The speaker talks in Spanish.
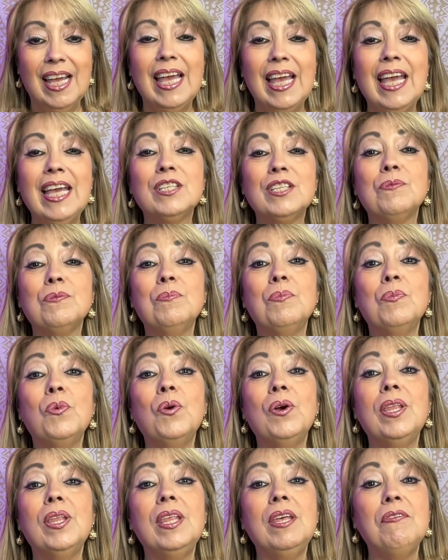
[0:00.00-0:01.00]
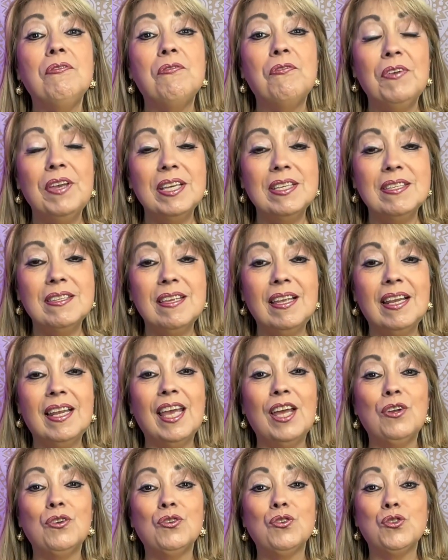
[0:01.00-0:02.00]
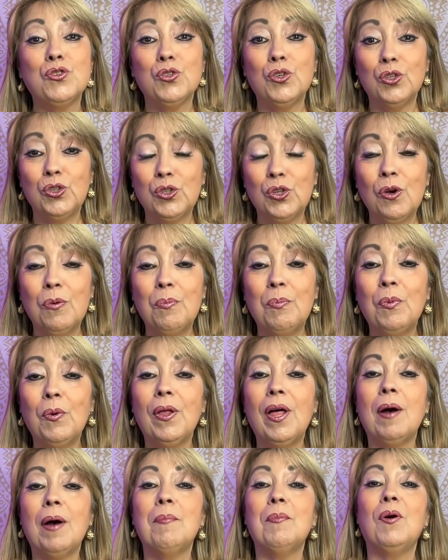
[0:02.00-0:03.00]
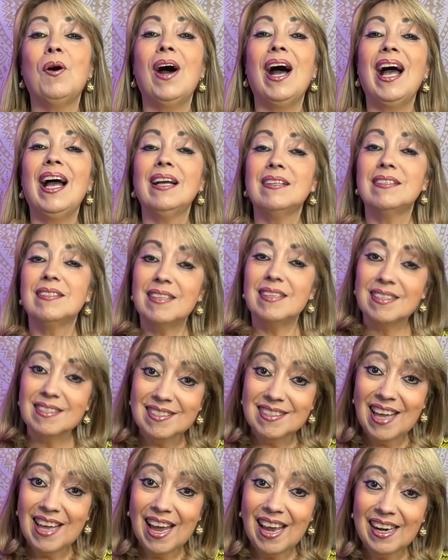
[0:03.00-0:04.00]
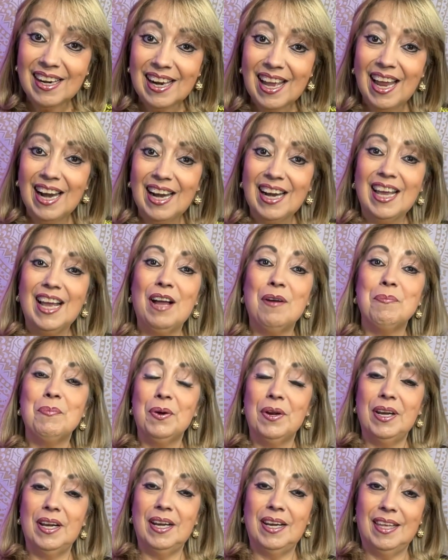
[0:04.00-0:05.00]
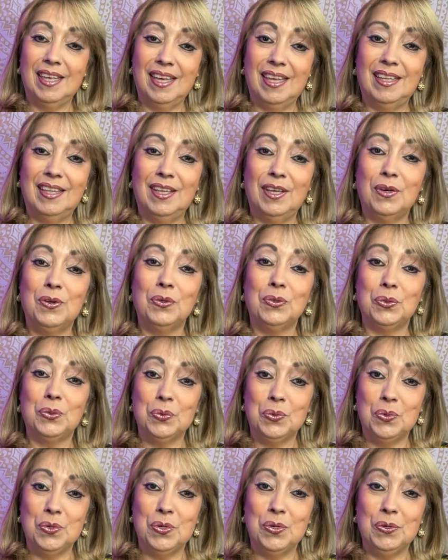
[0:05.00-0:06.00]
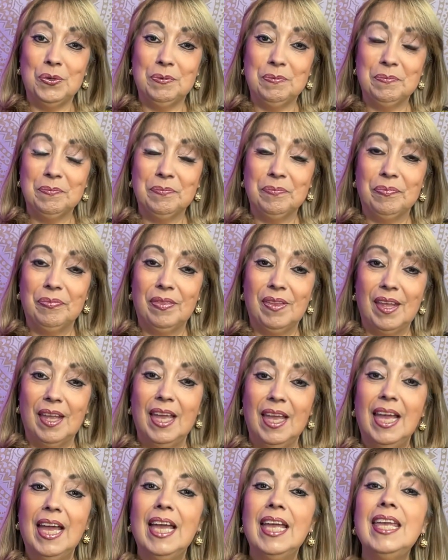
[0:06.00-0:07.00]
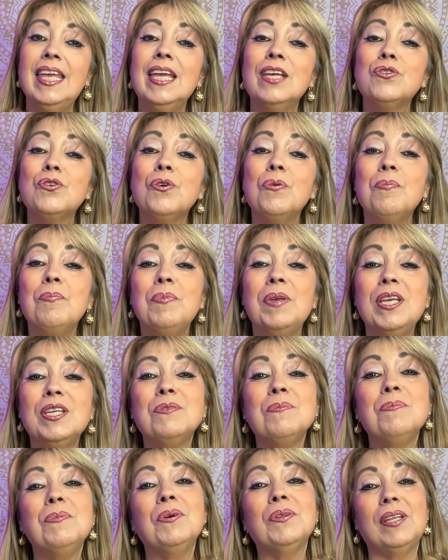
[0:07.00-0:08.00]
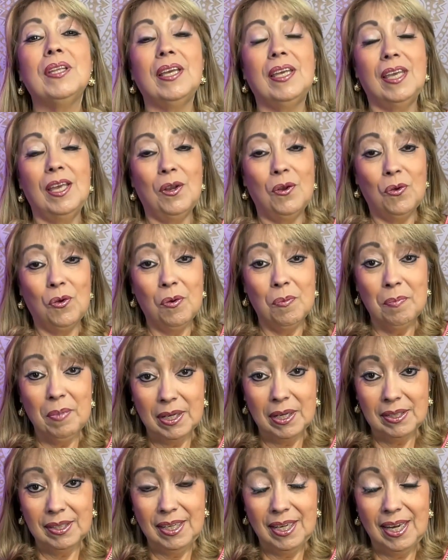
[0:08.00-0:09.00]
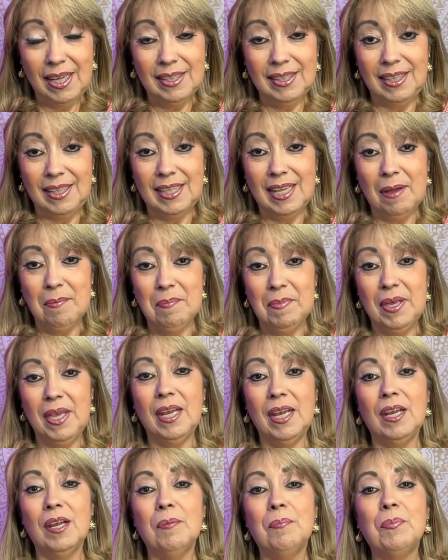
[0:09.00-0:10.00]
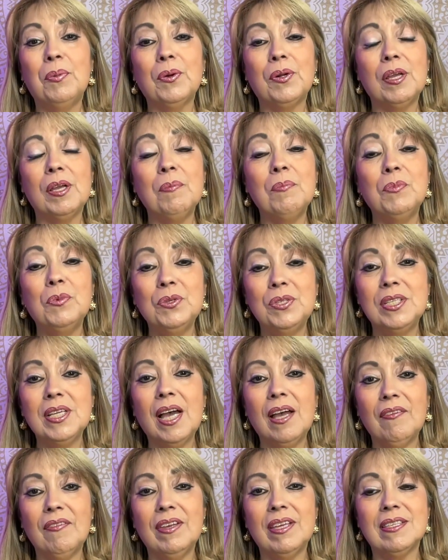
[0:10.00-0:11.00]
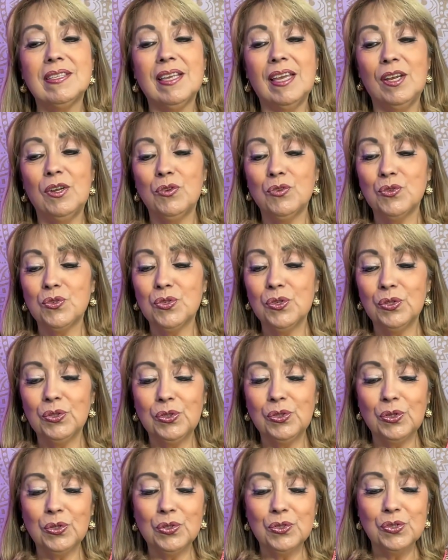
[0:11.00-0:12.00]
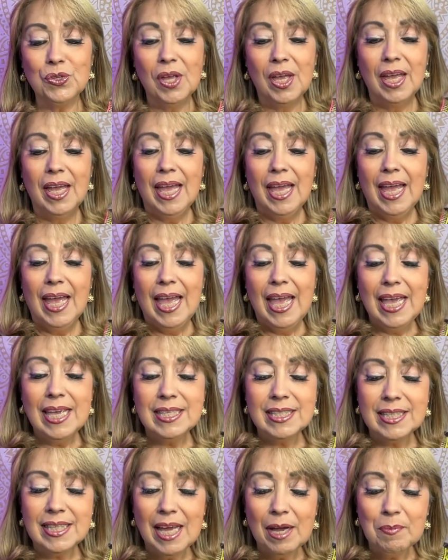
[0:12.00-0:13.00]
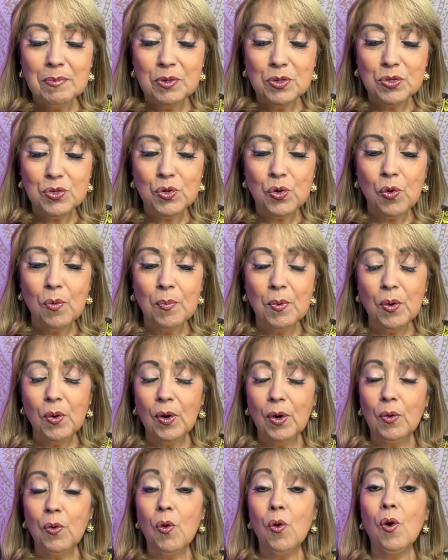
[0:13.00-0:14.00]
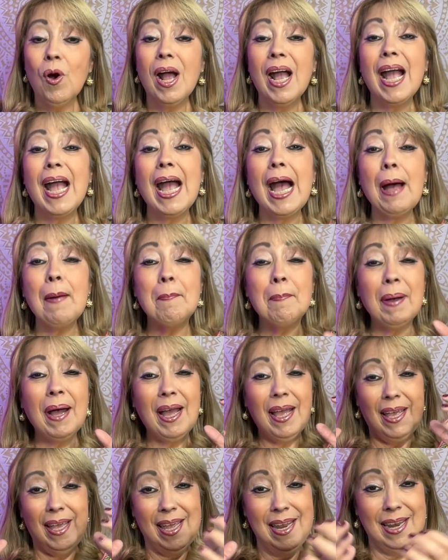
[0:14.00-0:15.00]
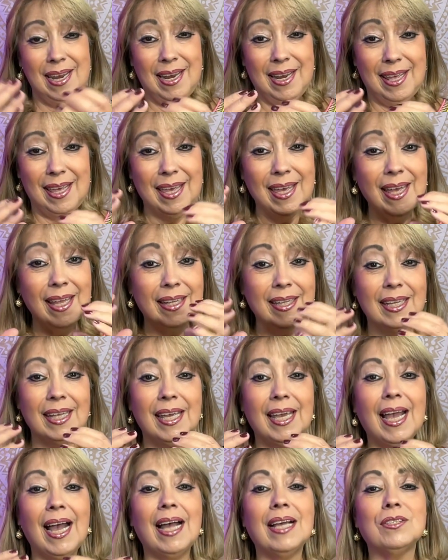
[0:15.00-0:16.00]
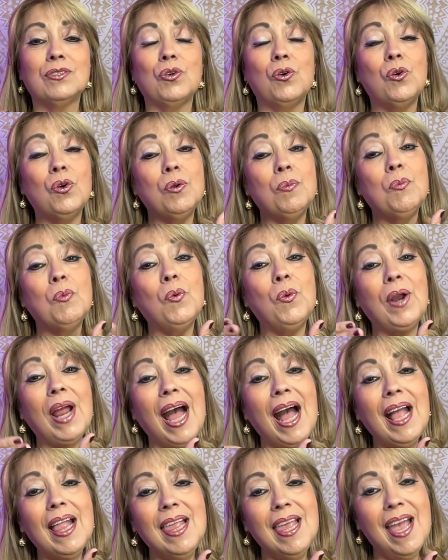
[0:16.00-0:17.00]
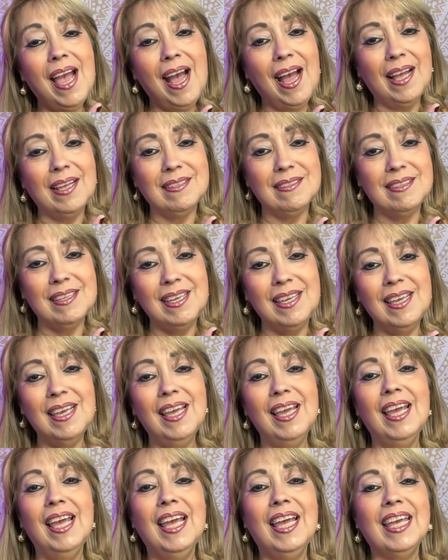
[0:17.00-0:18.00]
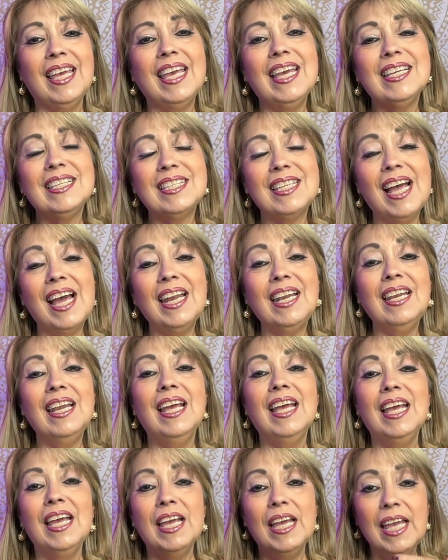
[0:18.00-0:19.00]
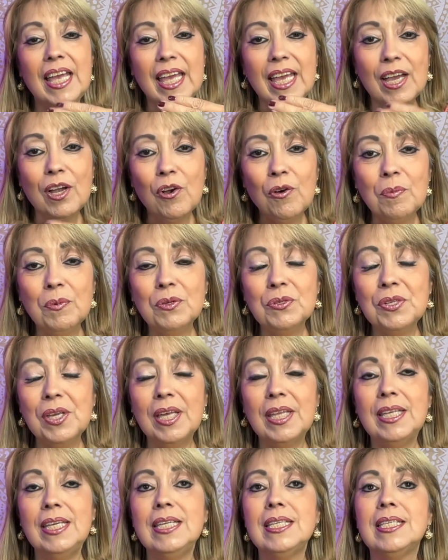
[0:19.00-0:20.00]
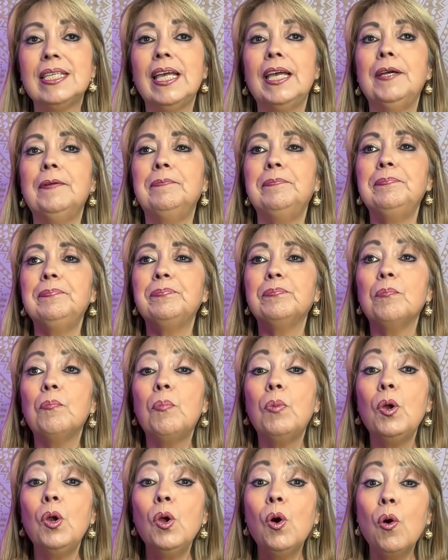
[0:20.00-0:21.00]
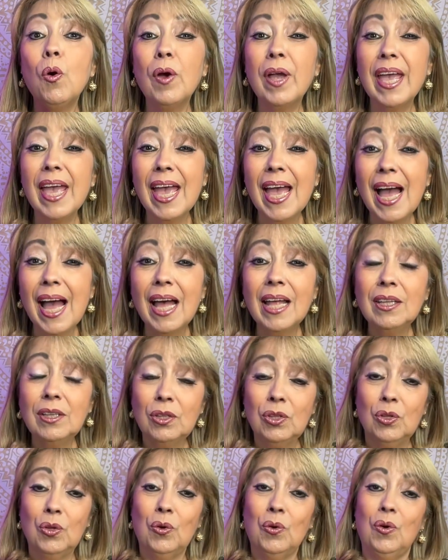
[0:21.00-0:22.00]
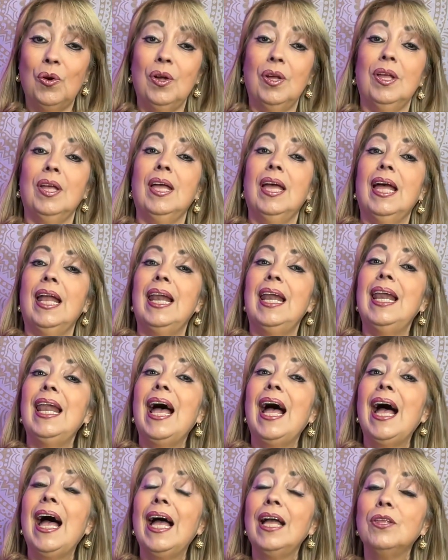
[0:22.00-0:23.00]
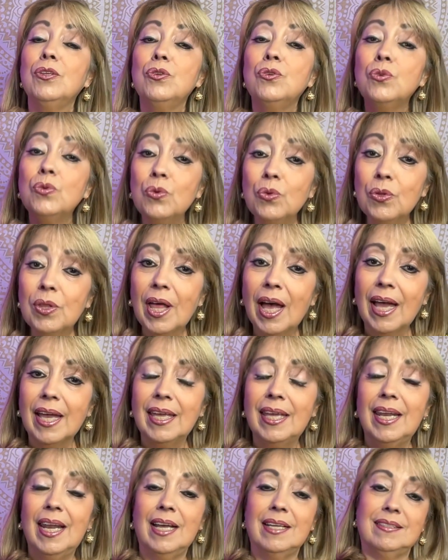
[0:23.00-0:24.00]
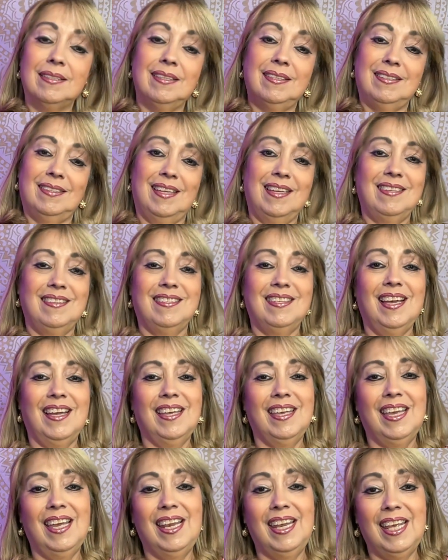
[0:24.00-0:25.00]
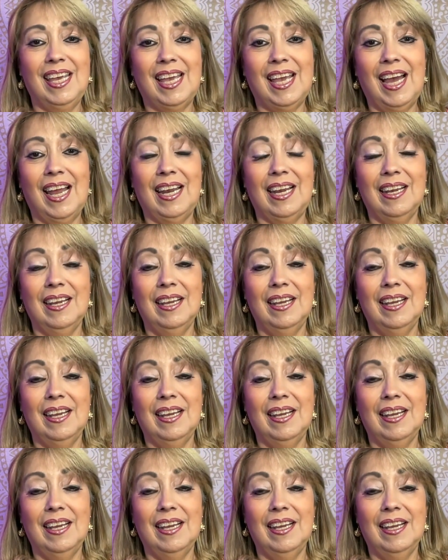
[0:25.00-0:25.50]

es muy difícil que nosotros podamos accesar al campo energético tuyo. Y eso mismo te quiero compartir a ti también, porque muchas veces nosotros estamos como con capas energéticas, con murallas así, que están, eh, como se dice, bloqueando la ayuda y la asistencia angelical.